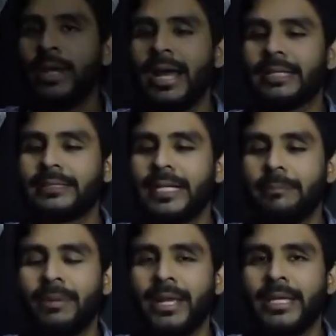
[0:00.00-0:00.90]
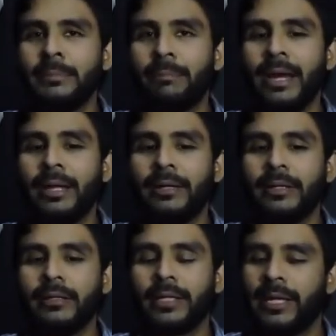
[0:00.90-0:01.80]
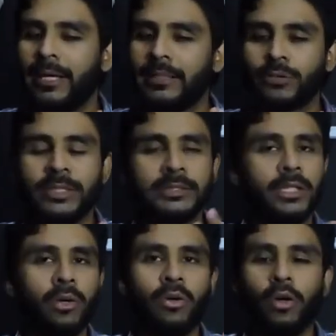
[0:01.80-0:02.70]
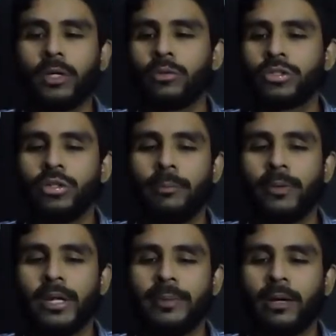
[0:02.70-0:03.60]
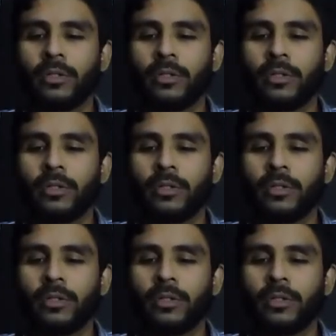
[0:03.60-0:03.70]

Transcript: ser una triple IPA, que es un estilo no reconocido por el